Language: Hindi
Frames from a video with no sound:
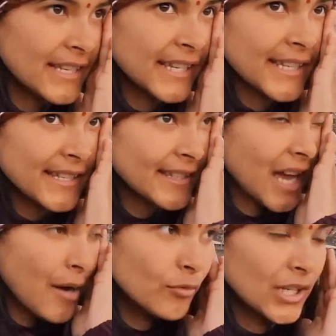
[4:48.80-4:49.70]
जैसे जैसे
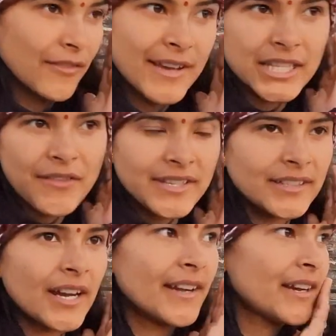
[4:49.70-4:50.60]
शाम हो रही है वैसे वैसे
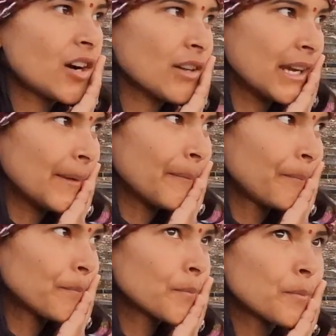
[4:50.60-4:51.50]
ठंडा हो रहा है
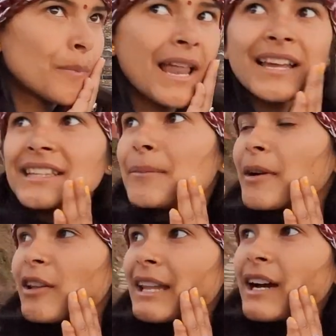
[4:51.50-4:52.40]
पाल कदल
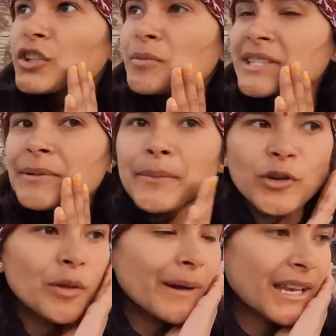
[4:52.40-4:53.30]
पड़ो अल्लाह को दो बजे उठे
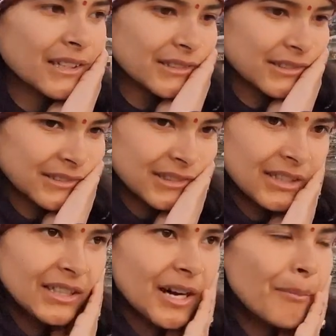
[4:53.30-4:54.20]
पड़ो पाल
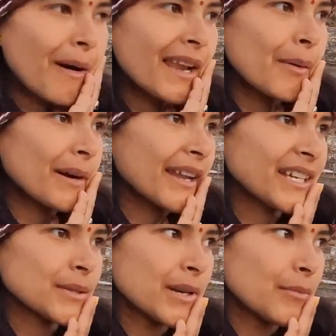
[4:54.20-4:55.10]
अब पाला पड़ने
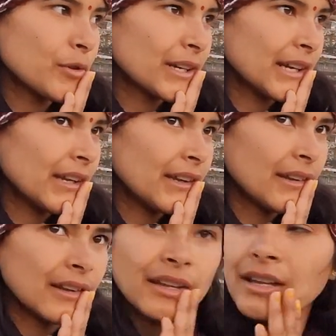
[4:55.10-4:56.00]
का समय भी हो रहा
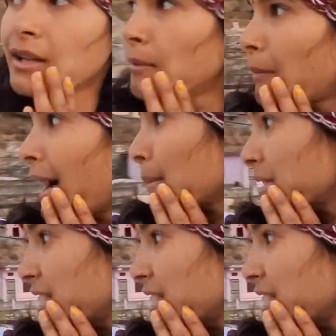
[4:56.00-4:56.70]
है बारह